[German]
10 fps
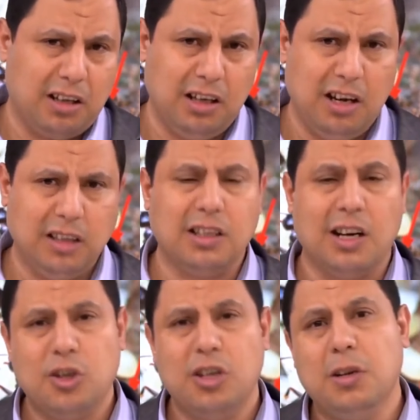
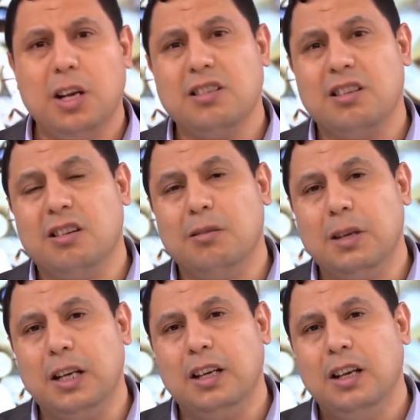ausgesetzt ist
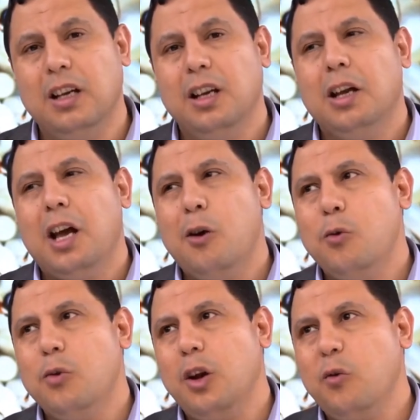oder Probleme hat,